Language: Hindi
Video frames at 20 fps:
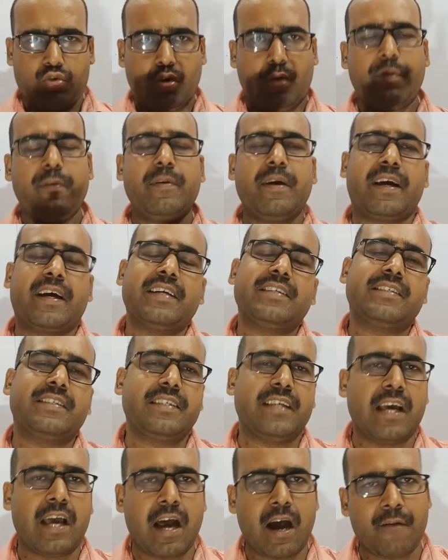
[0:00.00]
जो भी
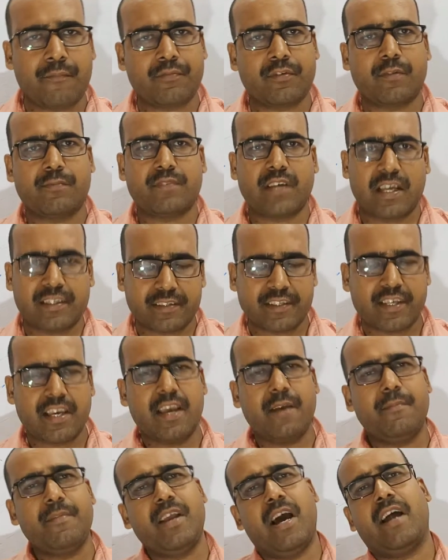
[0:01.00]
वैकेंसी है आप सब जानते
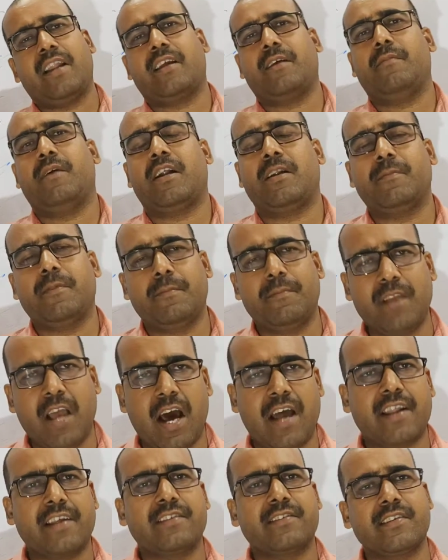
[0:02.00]
हैं बिहार के बारे में
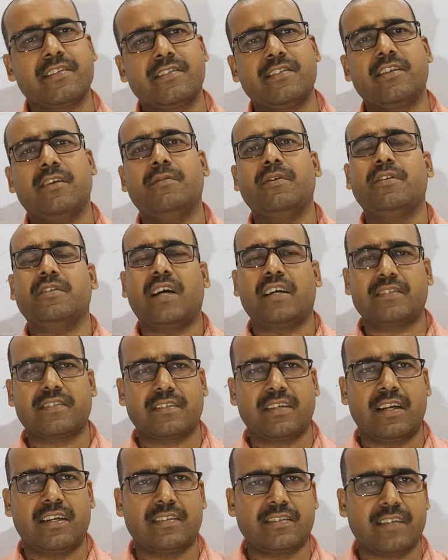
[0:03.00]
बिहार एसएससी अभी
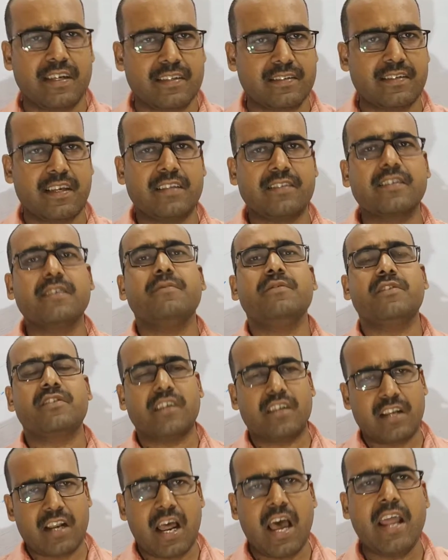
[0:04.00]
सात साढ़े सात साल से अभी
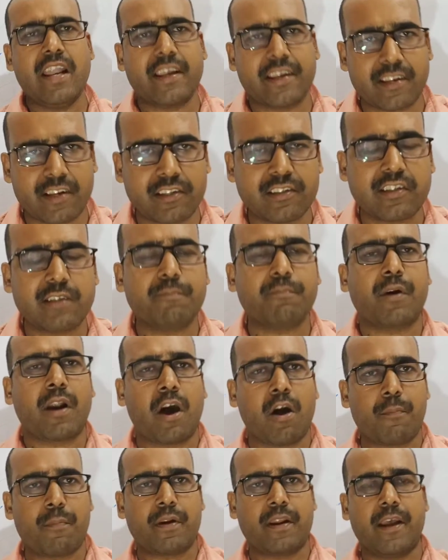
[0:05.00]
चल रहा है लेकिन अंतिम
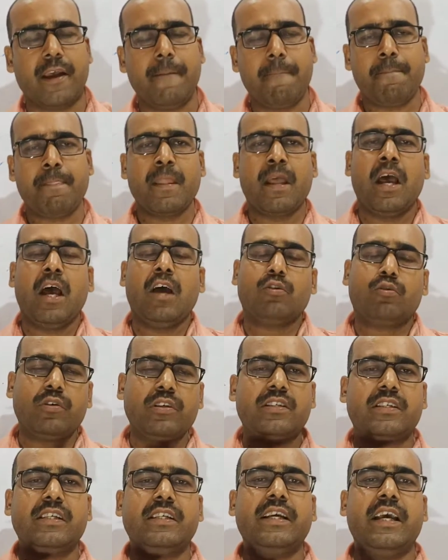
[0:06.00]
पड़ाव पर है तो
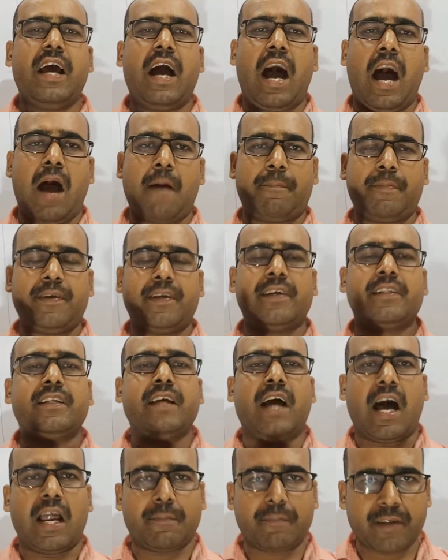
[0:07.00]
इसलिए आप ये
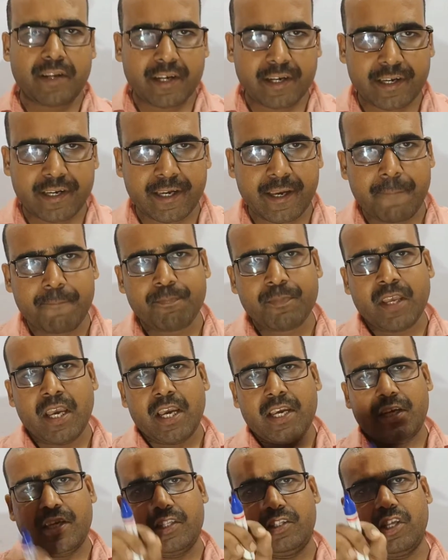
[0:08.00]
ध्यान में रखें
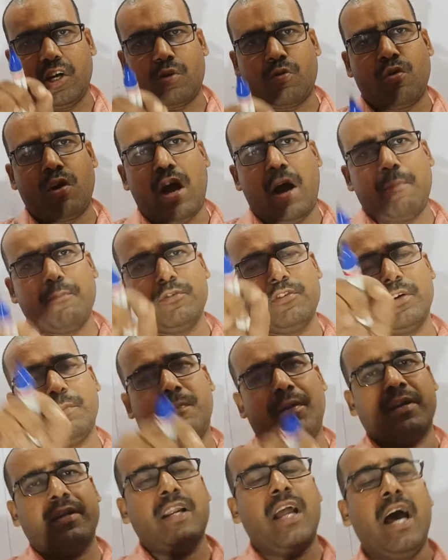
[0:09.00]
कि दरोगा मुझे
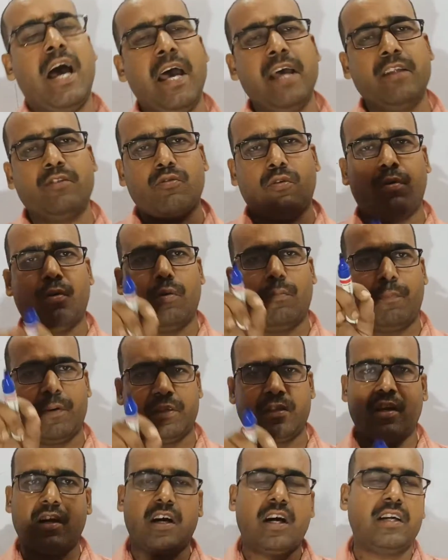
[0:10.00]
बनना है तो
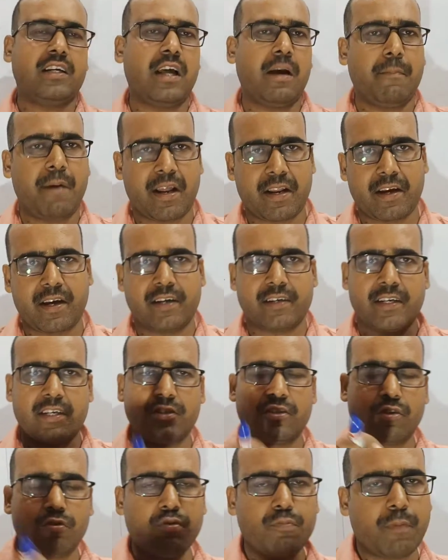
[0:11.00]
पंद्रह घंटा बारह
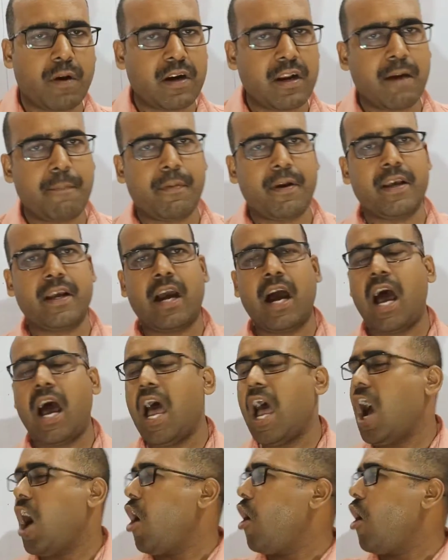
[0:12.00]
घंटा जरूर पढ़ना पड़ेगा